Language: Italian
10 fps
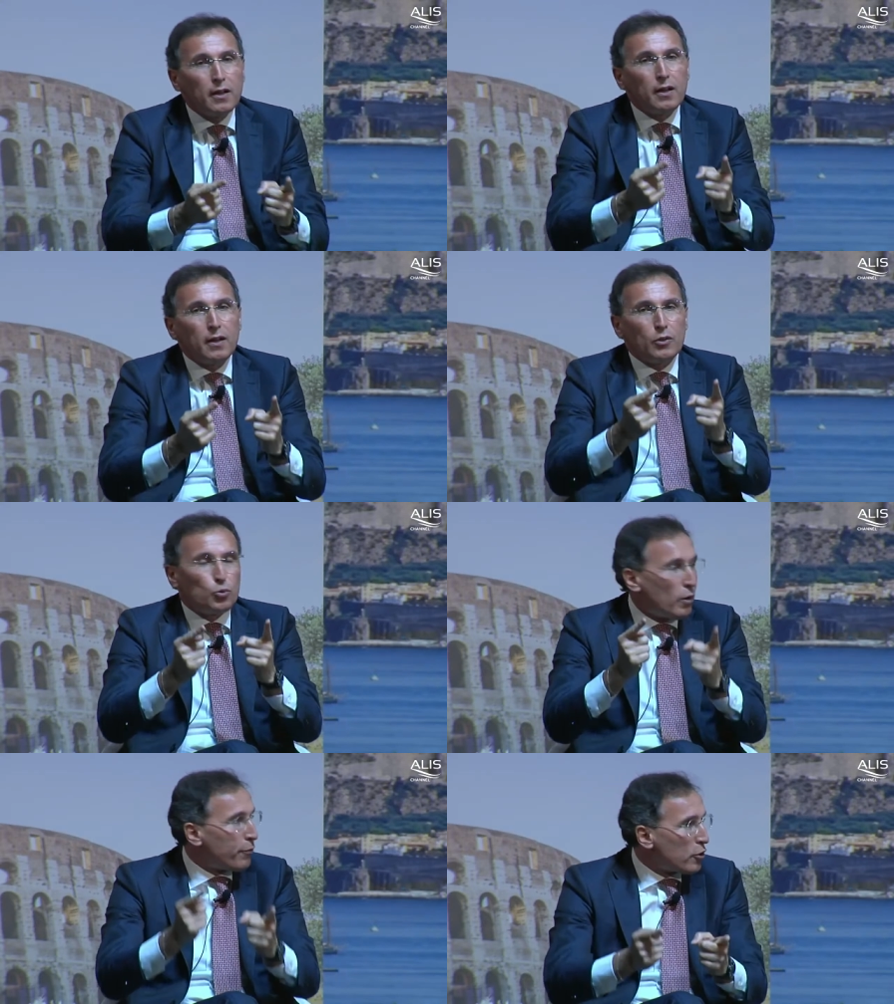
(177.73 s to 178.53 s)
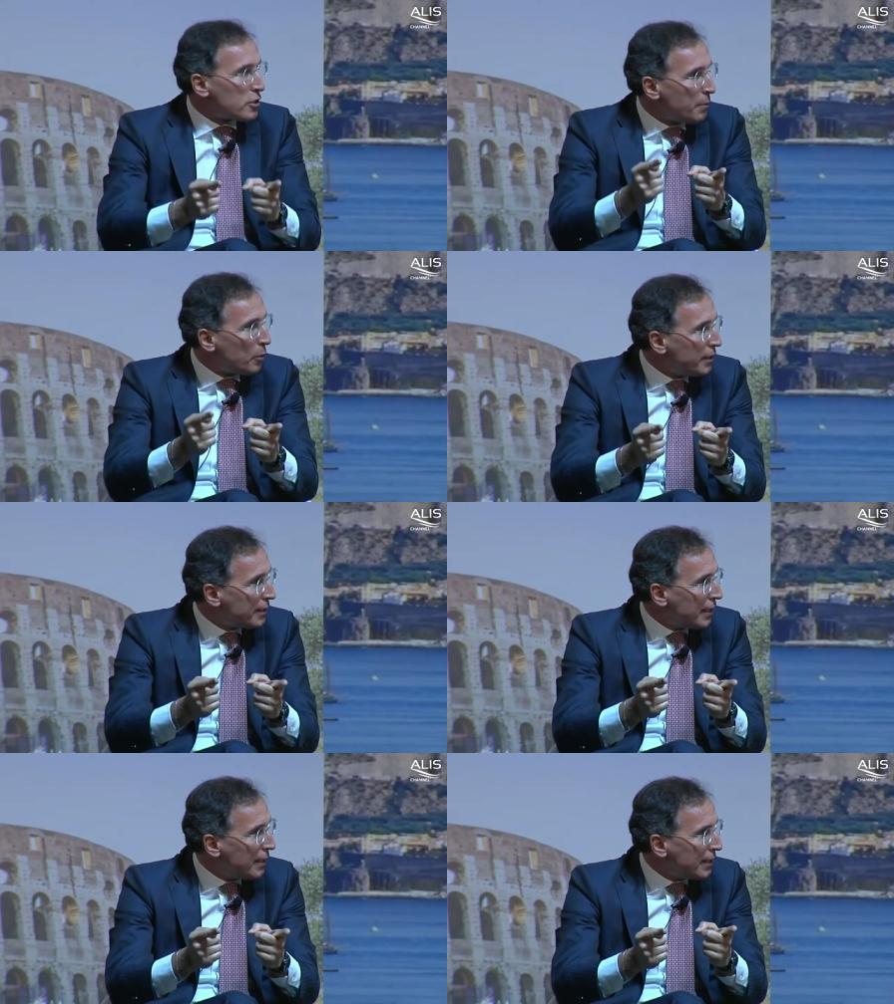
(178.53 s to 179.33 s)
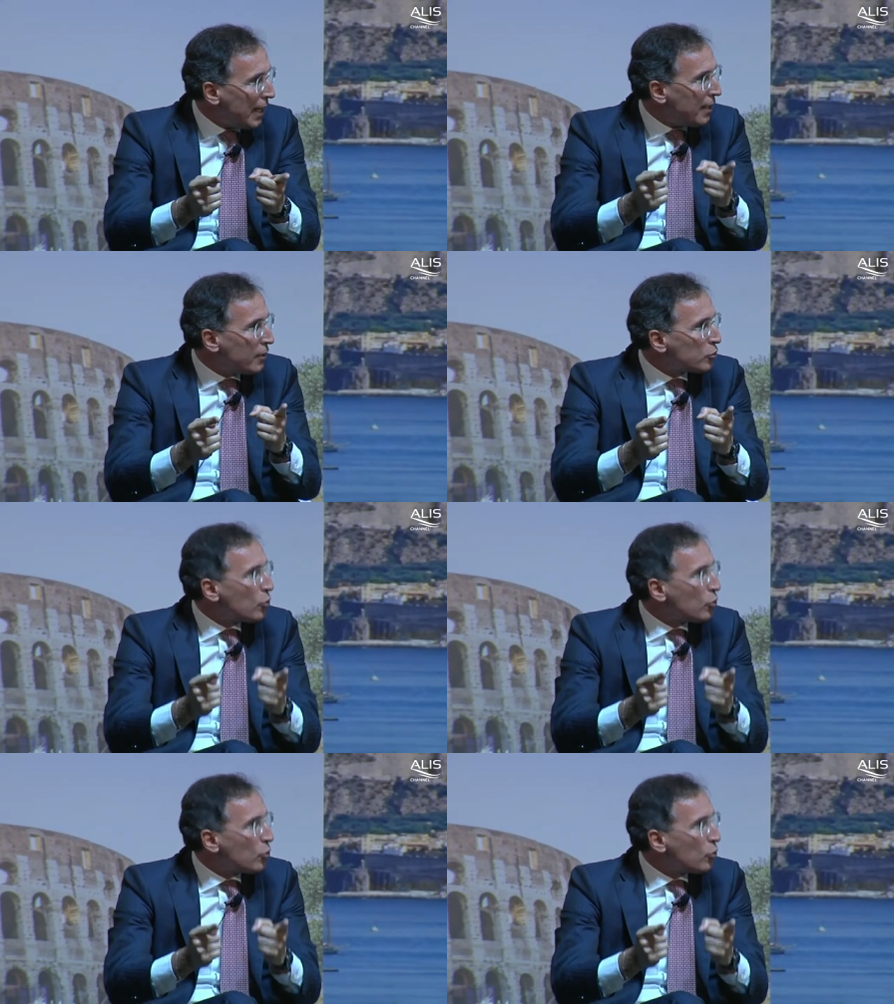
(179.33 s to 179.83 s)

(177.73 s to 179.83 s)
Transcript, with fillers: Due forze politiche in Italia sono